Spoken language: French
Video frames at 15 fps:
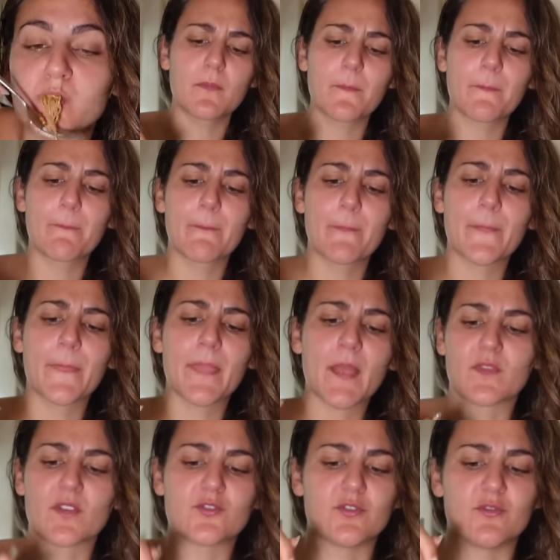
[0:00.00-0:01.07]
Tu valides
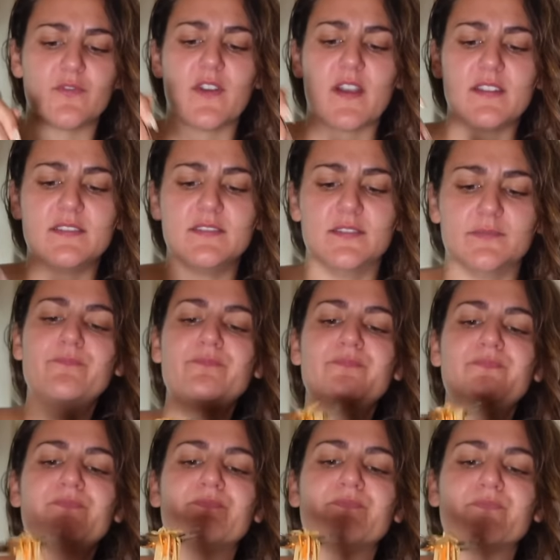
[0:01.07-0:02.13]
Je valide.
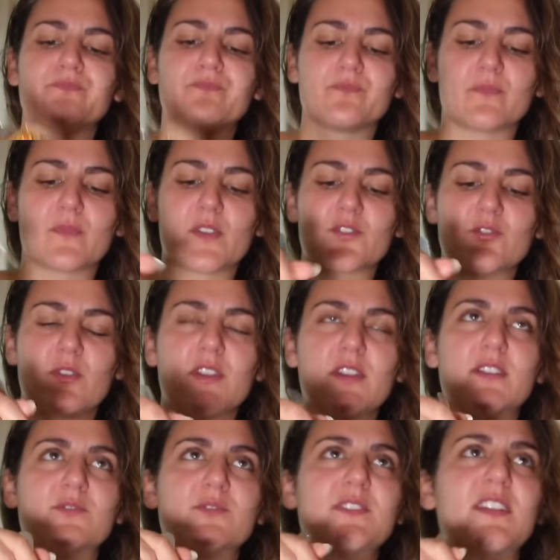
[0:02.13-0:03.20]
Hmm, je crois que
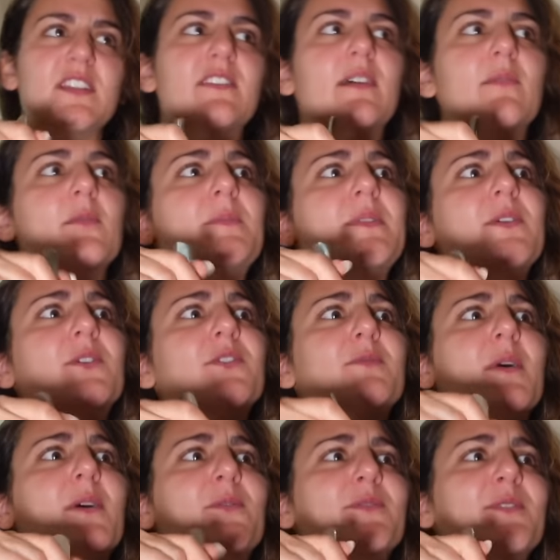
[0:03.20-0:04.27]
la sauce, elle est vraiment piquante,
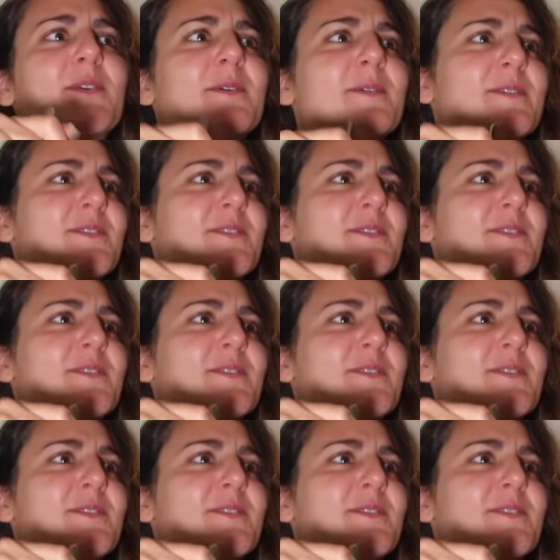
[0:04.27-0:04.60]
par contre,